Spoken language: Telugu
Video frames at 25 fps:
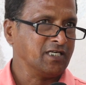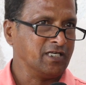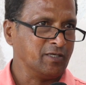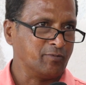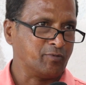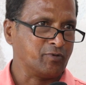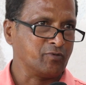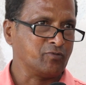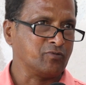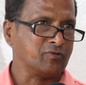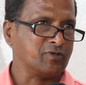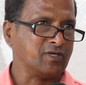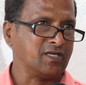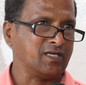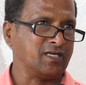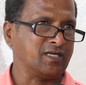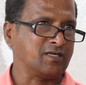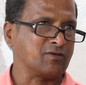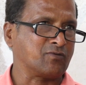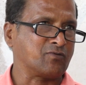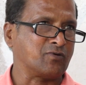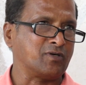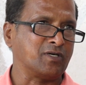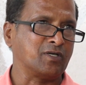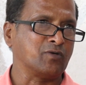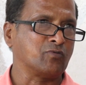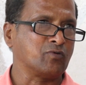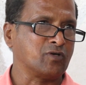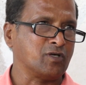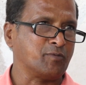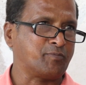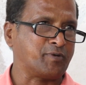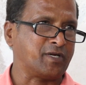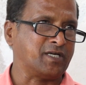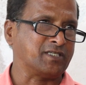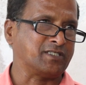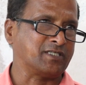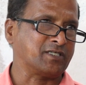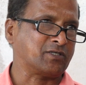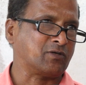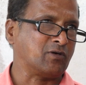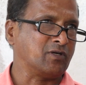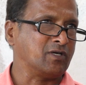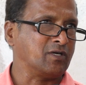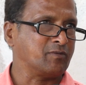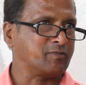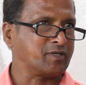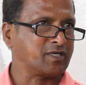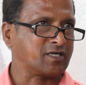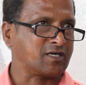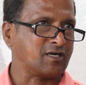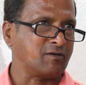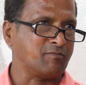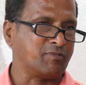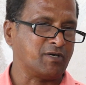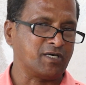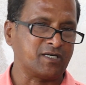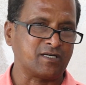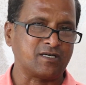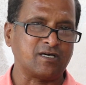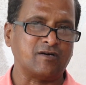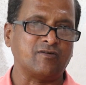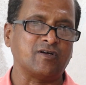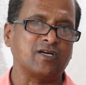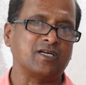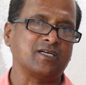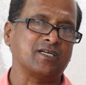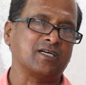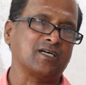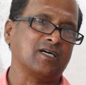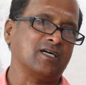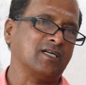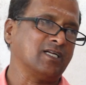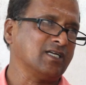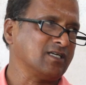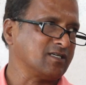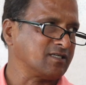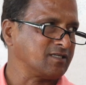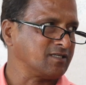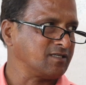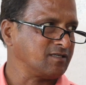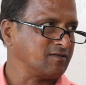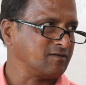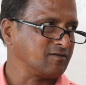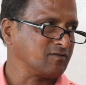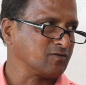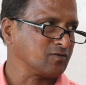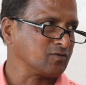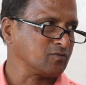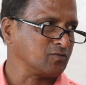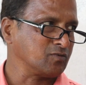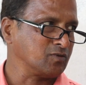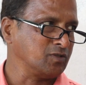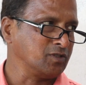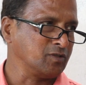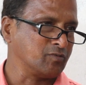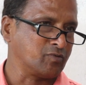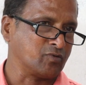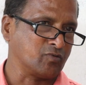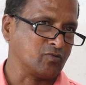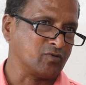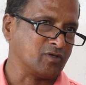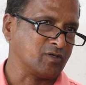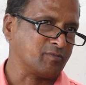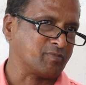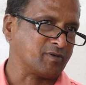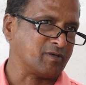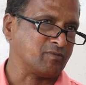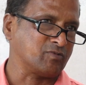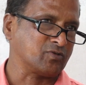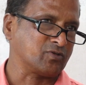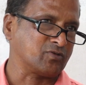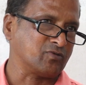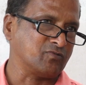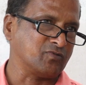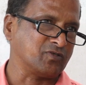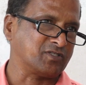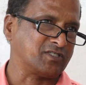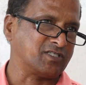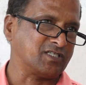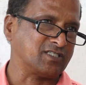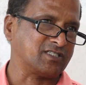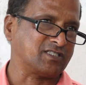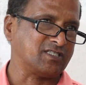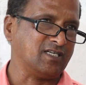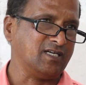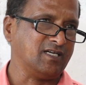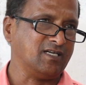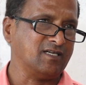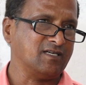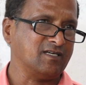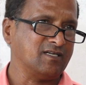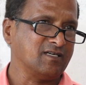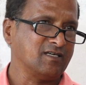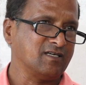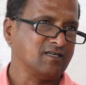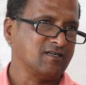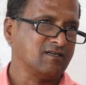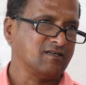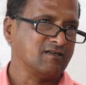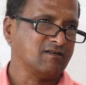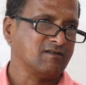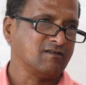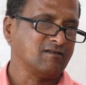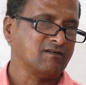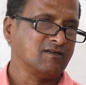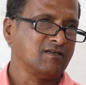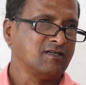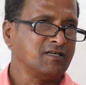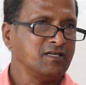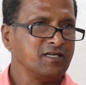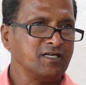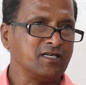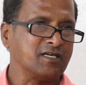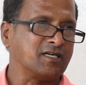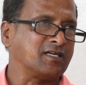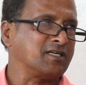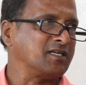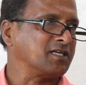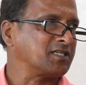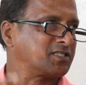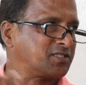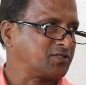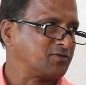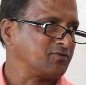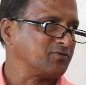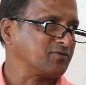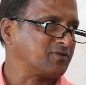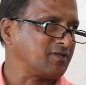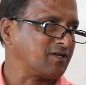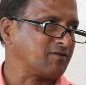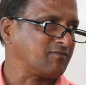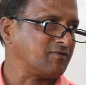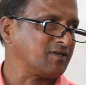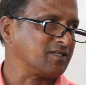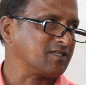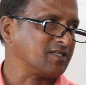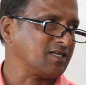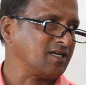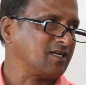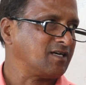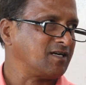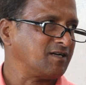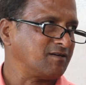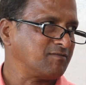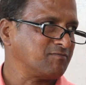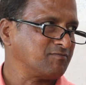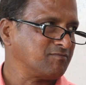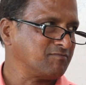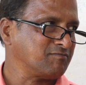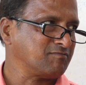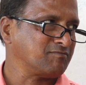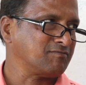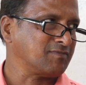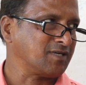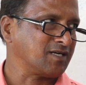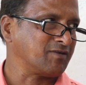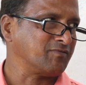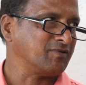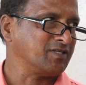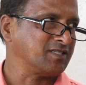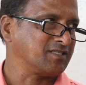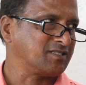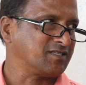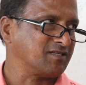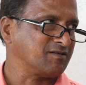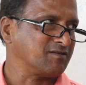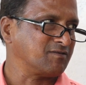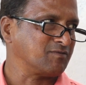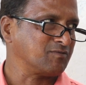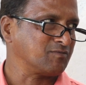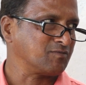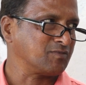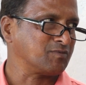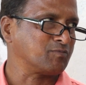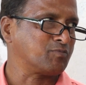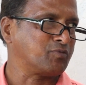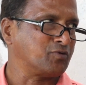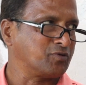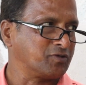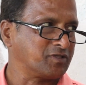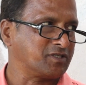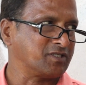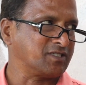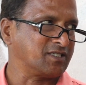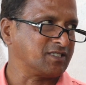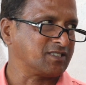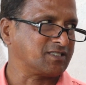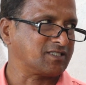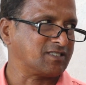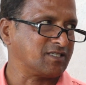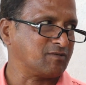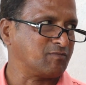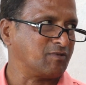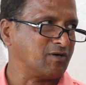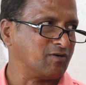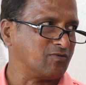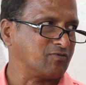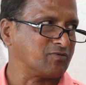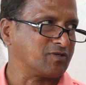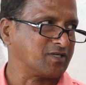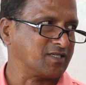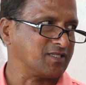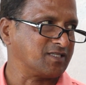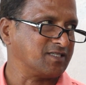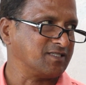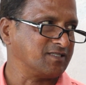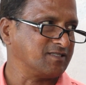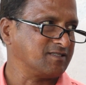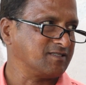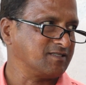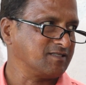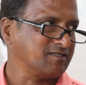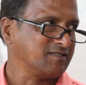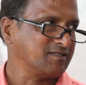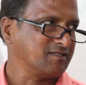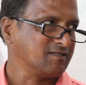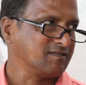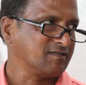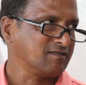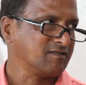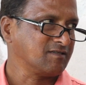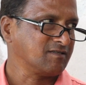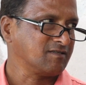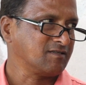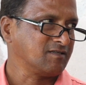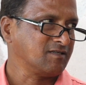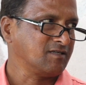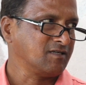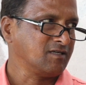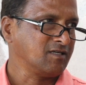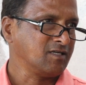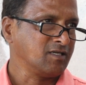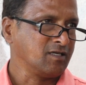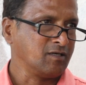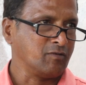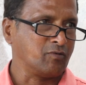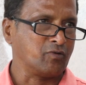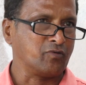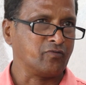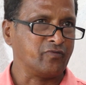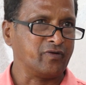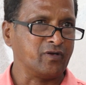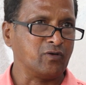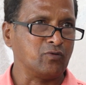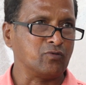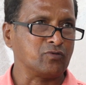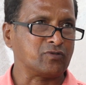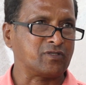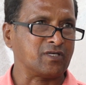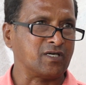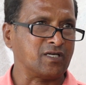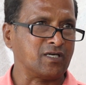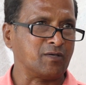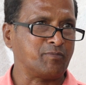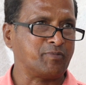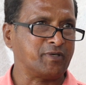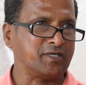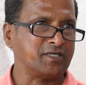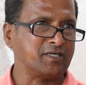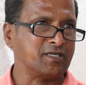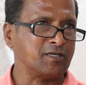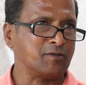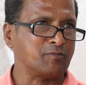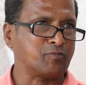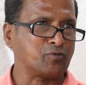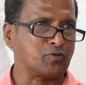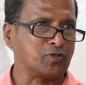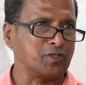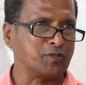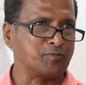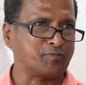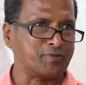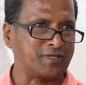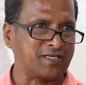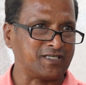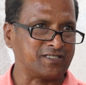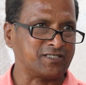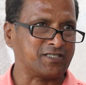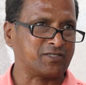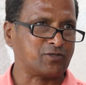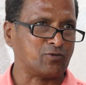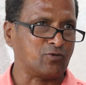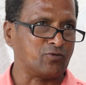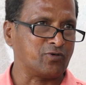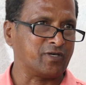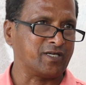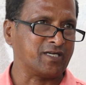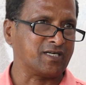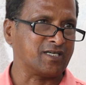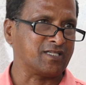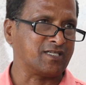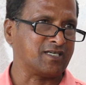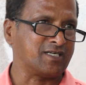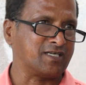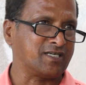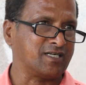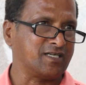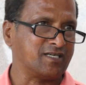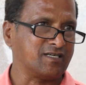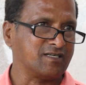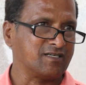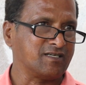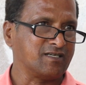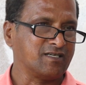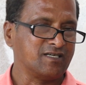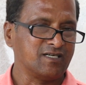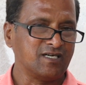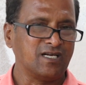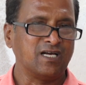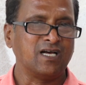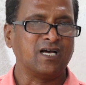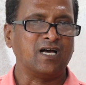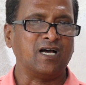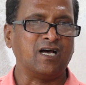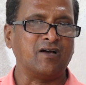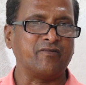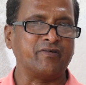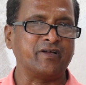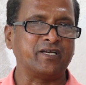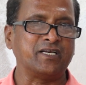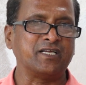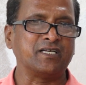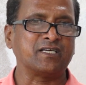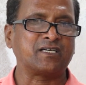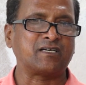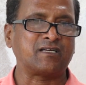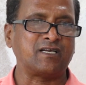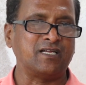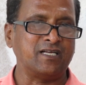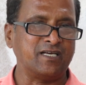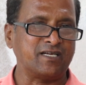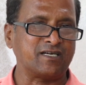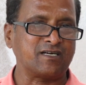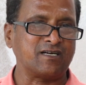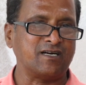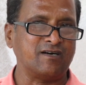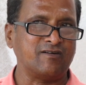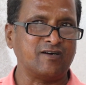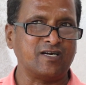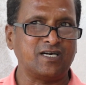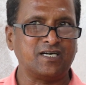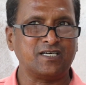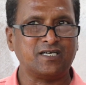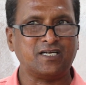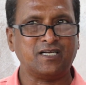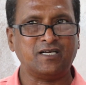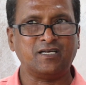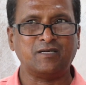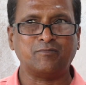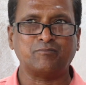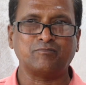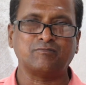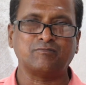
ఇప్పుడు ఉన్నాయి అనుకోండి ఉన్న ప్రాజెక్టులు ఏమైనా కంప్లీట్ కావాలన్నా కానీ ఇప్పుడు ఉన్న ప్రభుత్వం వచ్చేస్తే ఇక నెక్స్ట్ తర్వాత మనం ఏం చేయడం పూర్తి చేస్తే బాగుంటుంది ఇప్పుడు వీళ్ళు తలపెట్టిన కొన్ని ప్రాజెక్టులు ఉన్నాయి కదండి అవన్నీ క్లియర్ కావాలంటే